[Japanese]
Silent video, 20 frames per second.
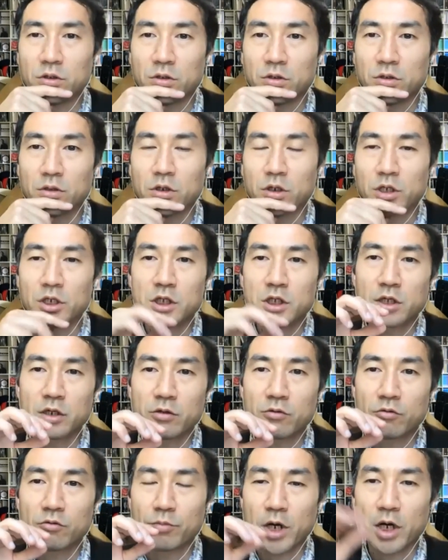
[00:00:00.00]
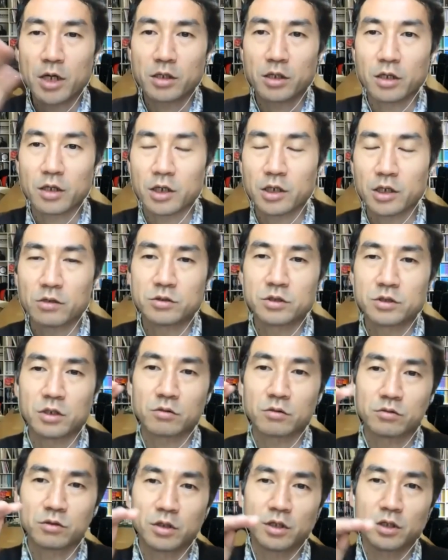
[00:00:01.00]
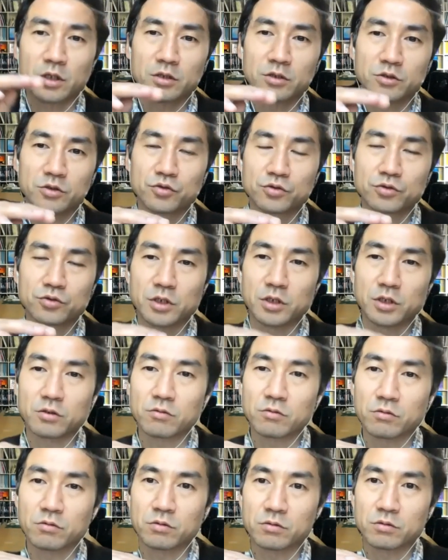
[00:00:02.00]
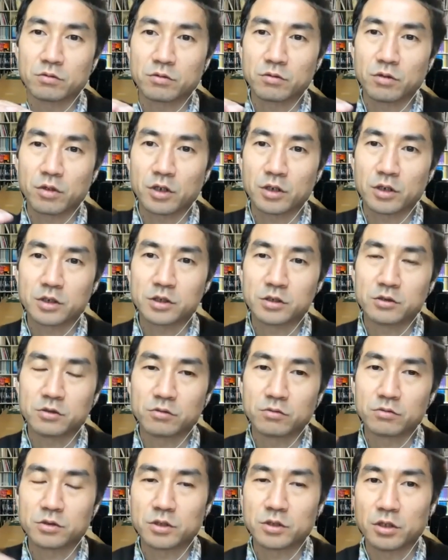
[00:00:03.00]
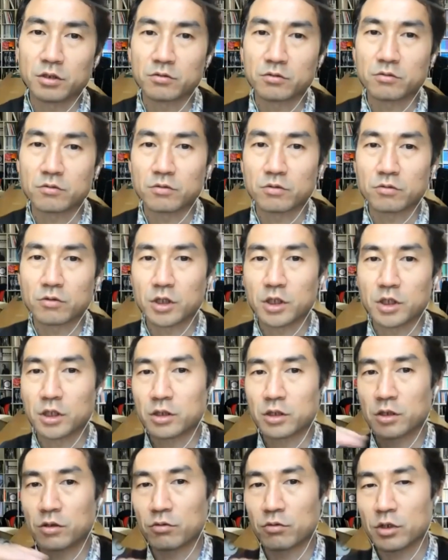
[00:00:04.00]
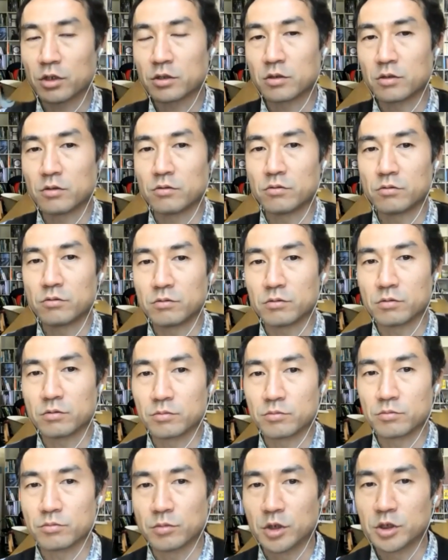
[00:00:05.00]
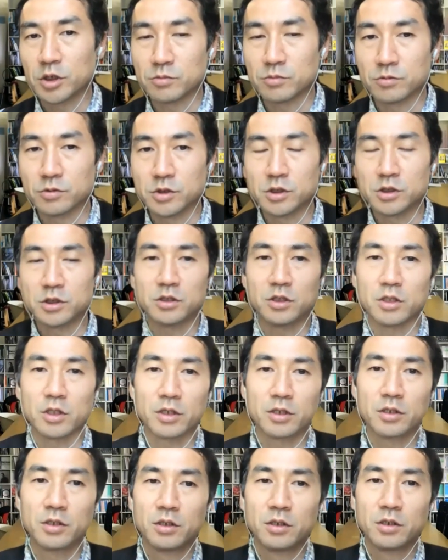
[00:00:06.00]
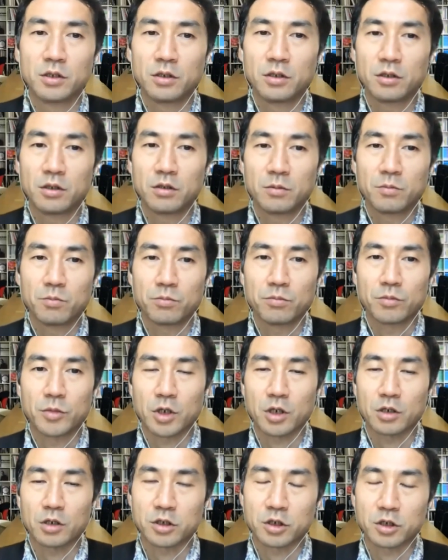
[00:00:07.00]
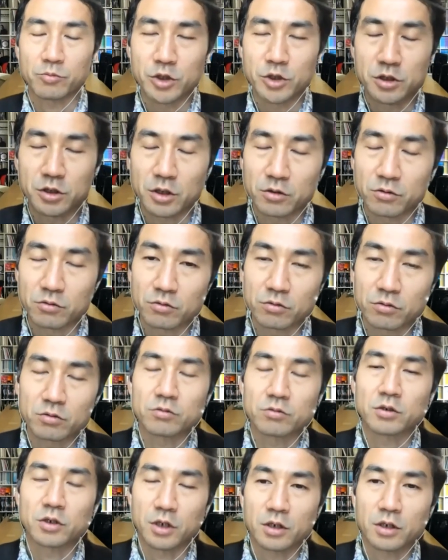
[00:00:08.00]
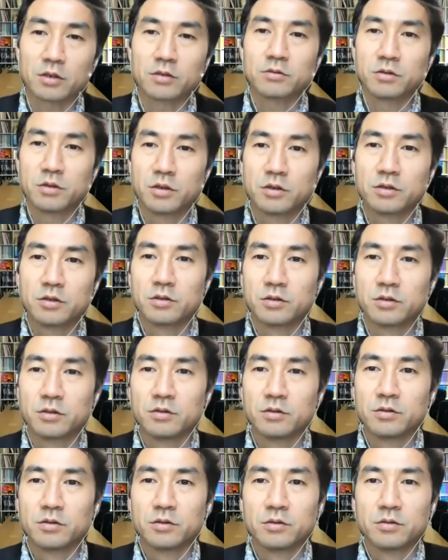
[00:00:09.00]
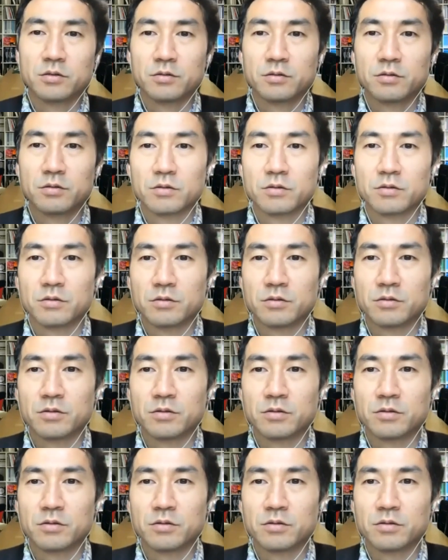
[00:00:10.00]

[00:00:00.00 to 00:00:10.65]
なんかいきなりこうバーンって変わるんじゃなくて、徐々にこうそれが浸透していくことが何なのかっていうのを、まあ、自分自身で、まあ、学生見つけるというか、そうです